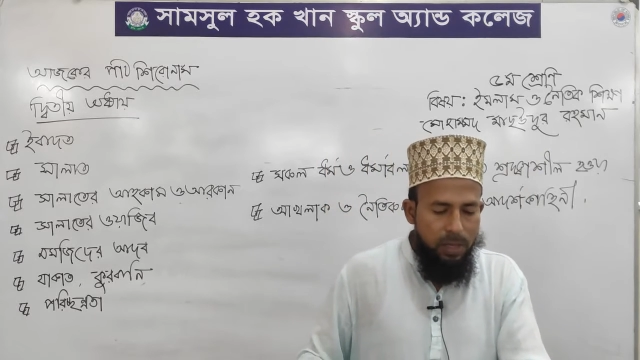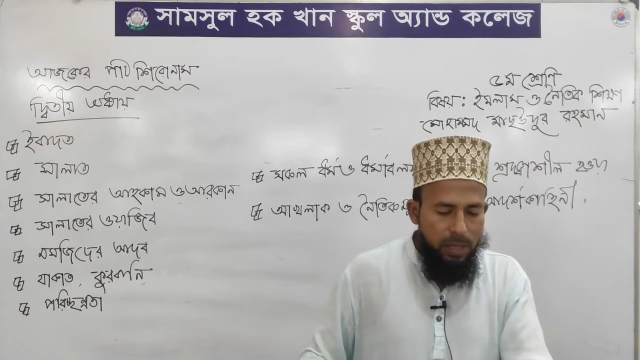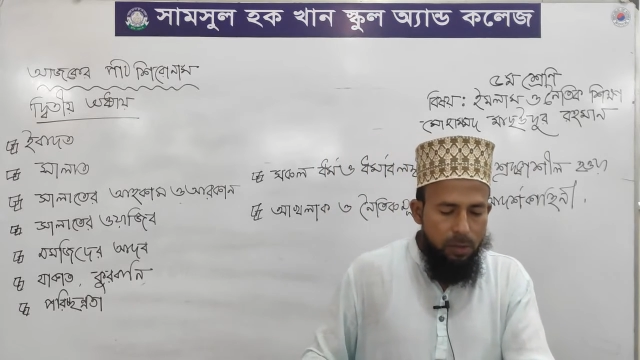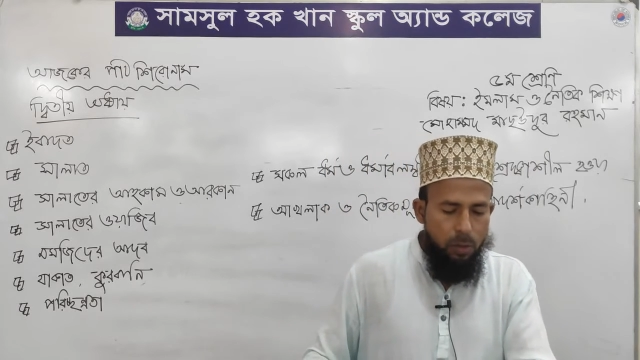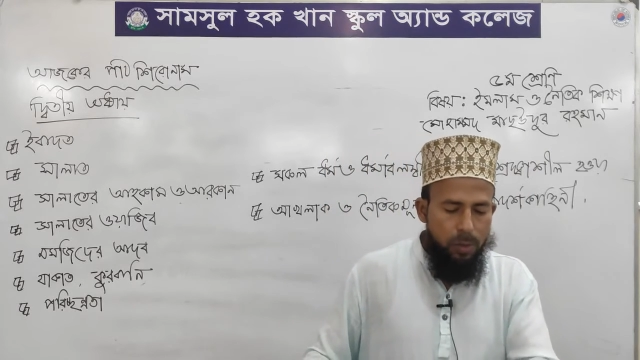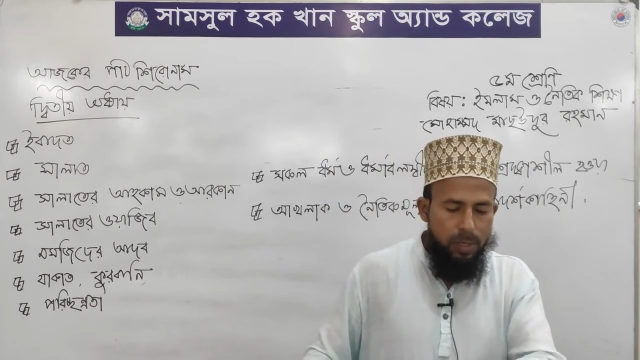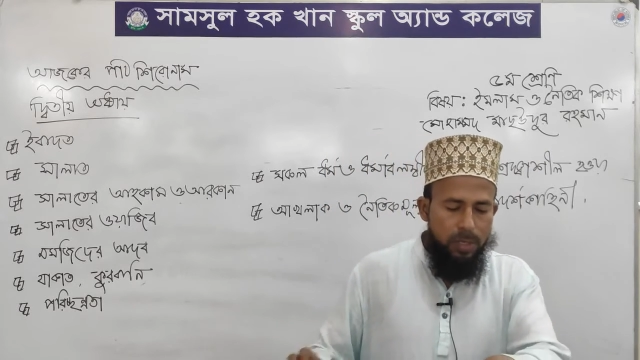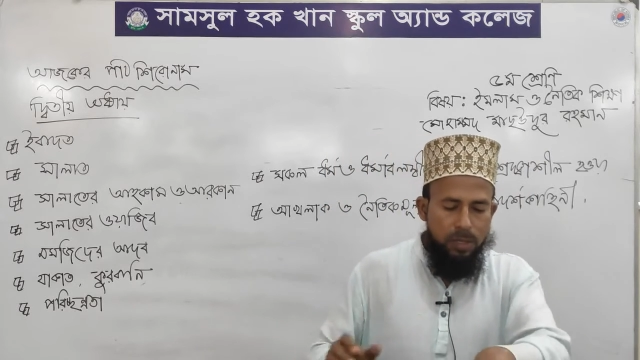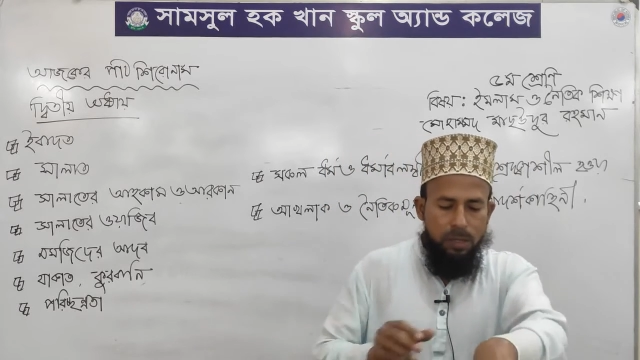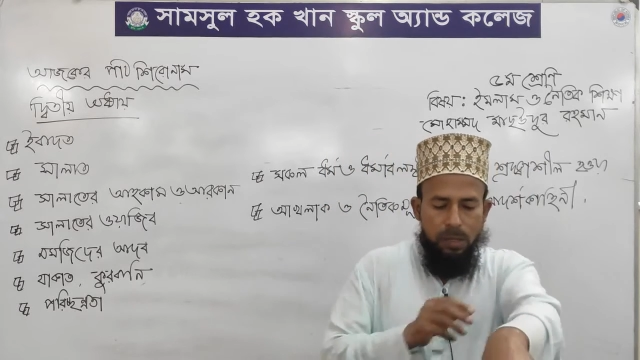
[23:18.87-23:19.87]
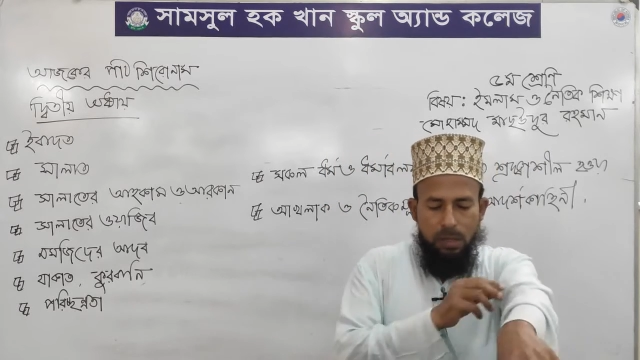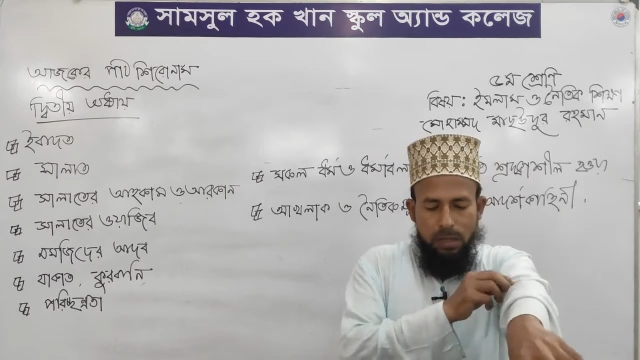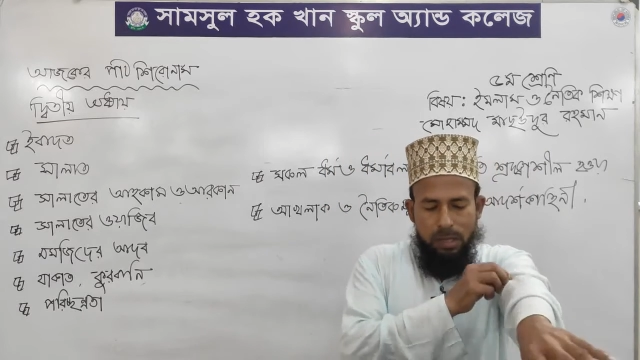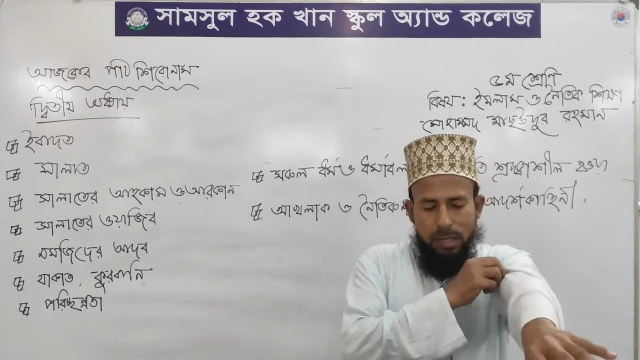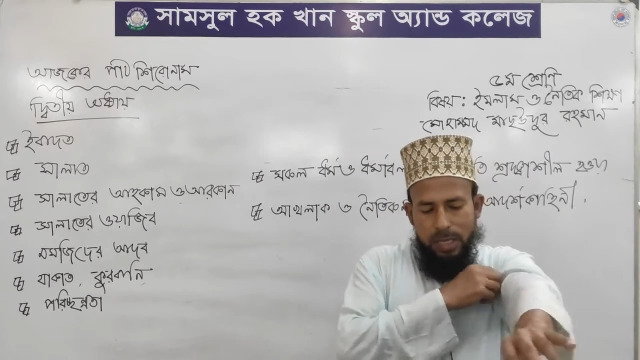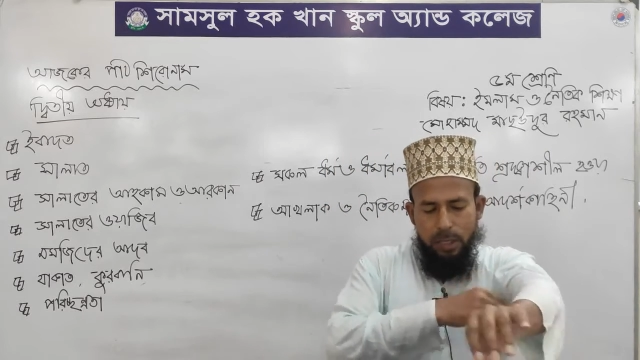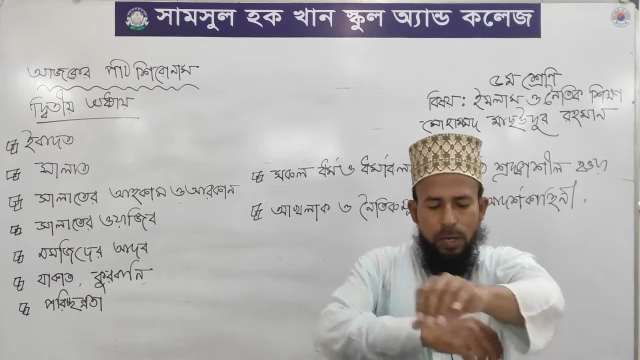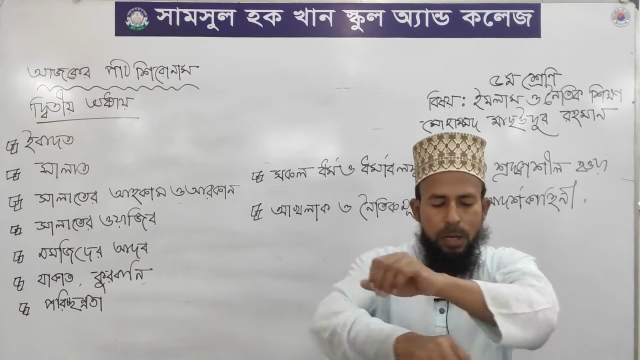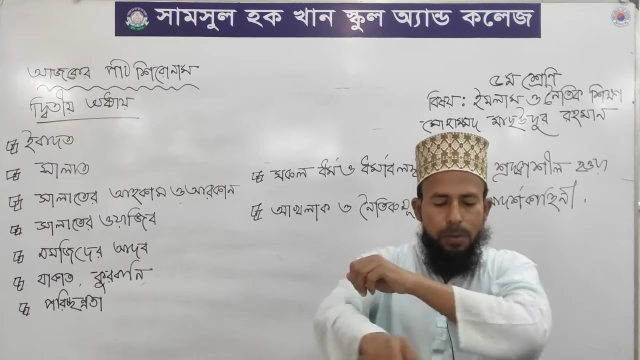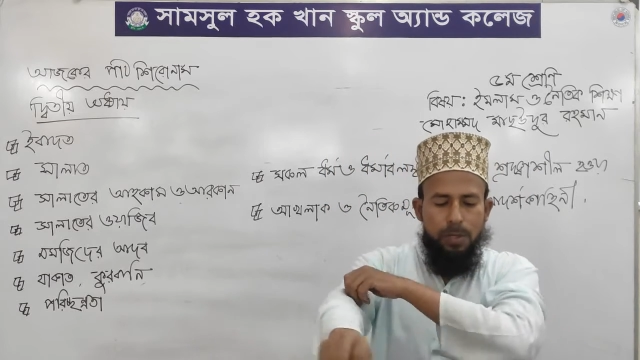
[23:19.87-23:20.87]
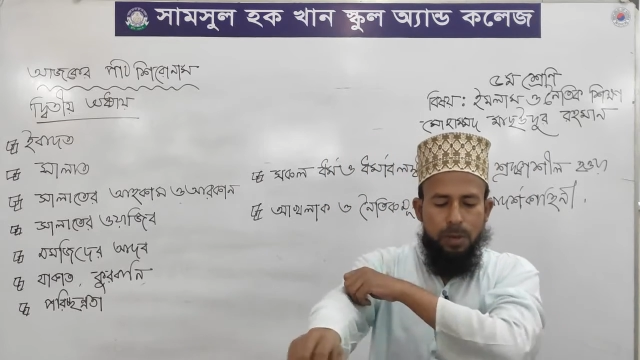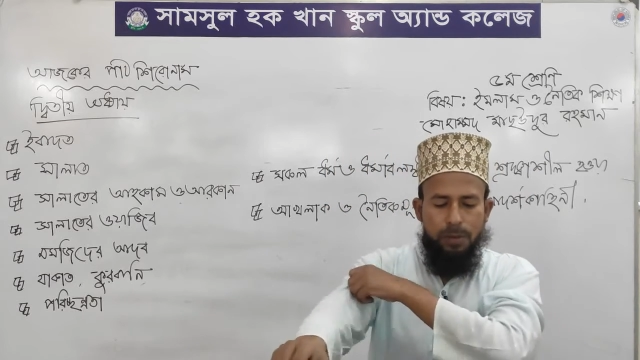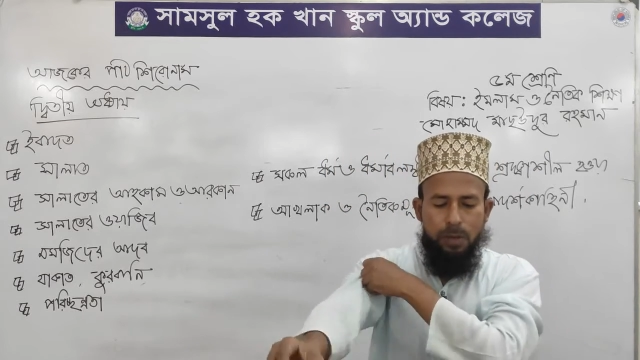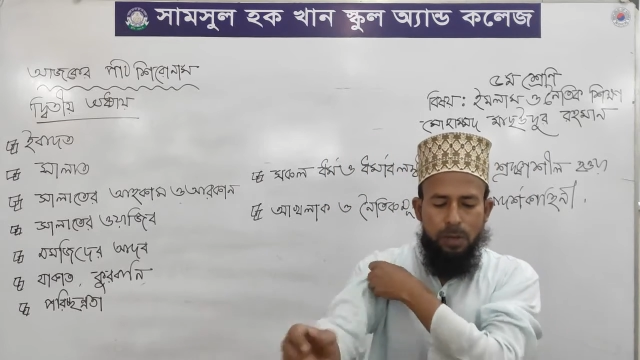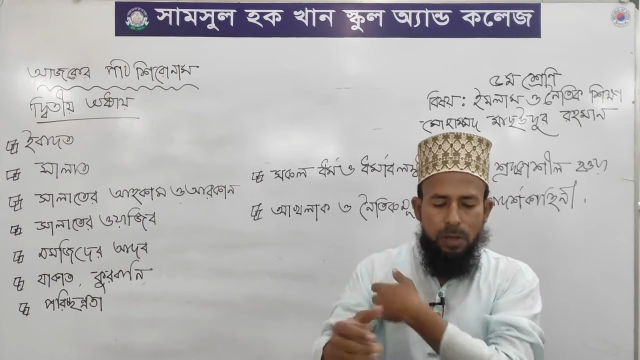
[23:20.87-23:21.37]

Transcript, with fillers: এই কোরবানির এটা আরবি শব্দ